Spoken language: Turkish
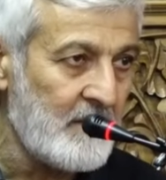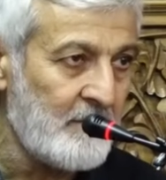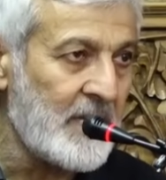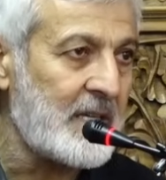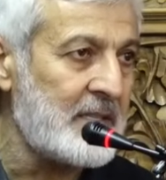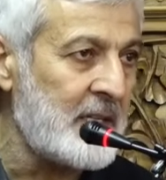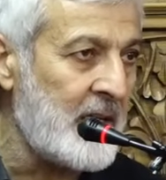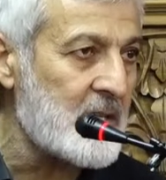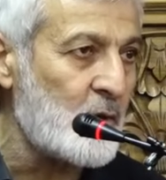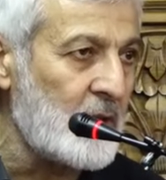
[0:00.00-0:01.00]
Mekke'de
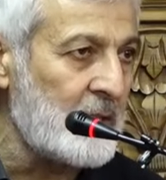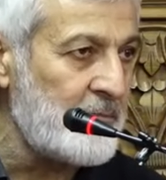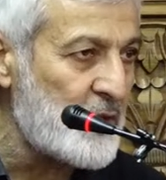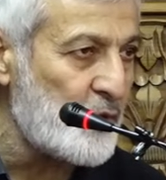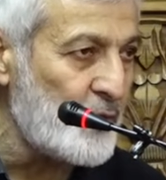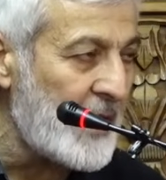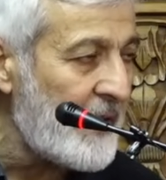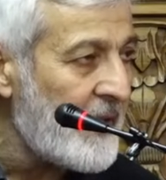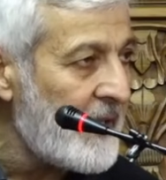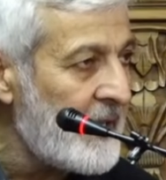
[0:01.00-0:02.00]
nazil olan bir sure
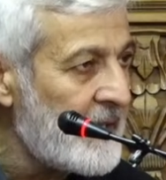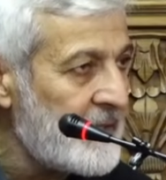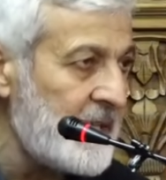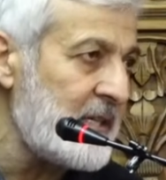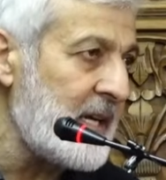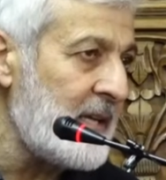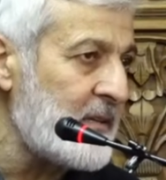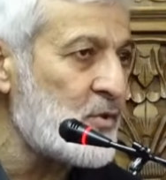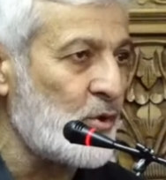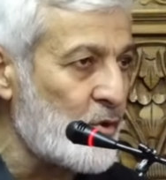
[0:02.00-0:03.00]
yeri
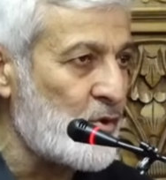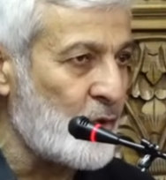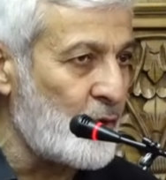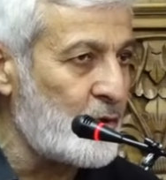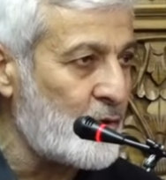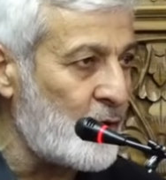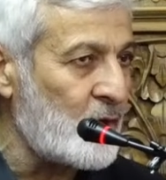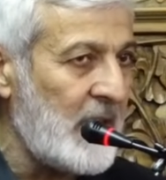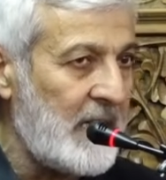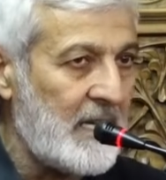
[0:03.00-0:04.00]
geldi soru soruldu
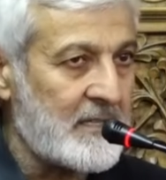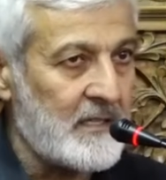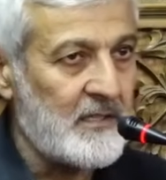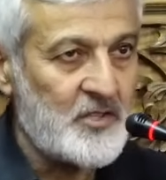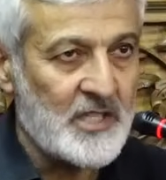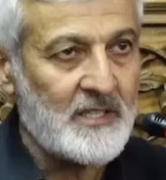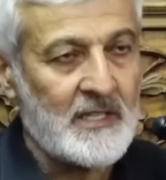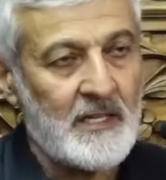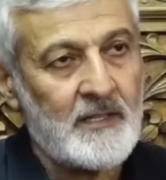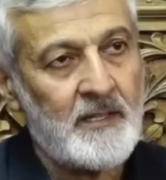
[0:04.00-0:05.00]
konuyla alakalı
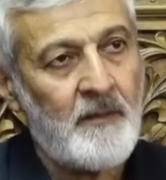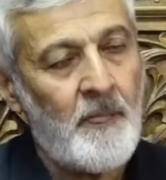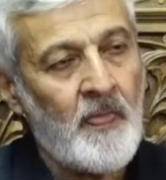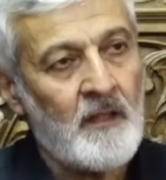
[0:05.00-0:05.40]
içerikle ilgili.